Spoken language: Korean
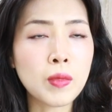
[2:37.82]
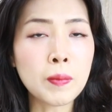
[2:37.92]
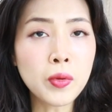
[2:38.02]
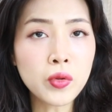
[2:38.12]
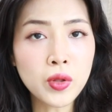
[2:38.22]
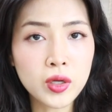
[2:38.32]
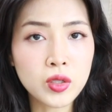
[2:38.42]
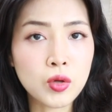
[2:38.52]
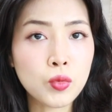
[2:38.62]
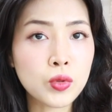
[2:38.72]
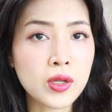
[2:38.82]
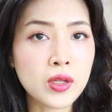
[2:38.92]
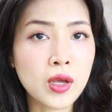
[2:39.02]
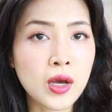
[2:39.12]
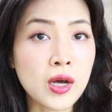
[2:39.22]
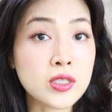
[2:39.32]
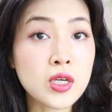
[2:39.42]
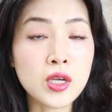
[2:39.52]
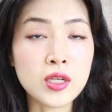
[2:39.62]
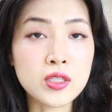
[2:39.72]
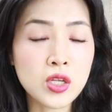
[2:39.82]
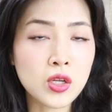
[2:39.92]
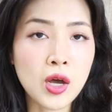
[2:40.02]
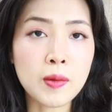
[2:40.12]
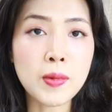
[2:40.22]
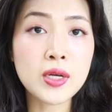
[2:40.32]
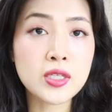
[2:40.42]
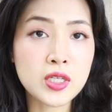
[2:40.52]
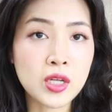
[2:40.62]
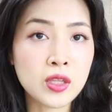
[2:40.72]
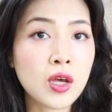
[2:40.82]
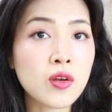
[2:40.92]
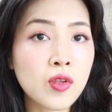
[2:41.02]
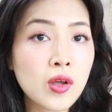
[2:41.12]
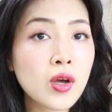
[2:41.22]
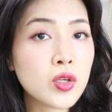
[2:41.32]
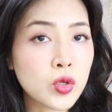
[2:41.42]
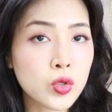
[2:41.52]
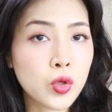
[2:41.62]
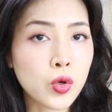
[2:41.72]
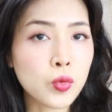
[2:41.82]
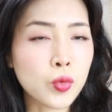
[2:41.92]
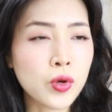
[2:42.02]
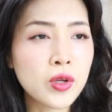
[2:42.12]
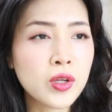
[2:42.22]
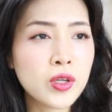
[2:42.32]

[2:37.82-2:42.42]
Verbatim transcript: 맘 편하게 들고 다니기 가장 괜찮은 가방이지 않나 하는 생각이 들더라고요.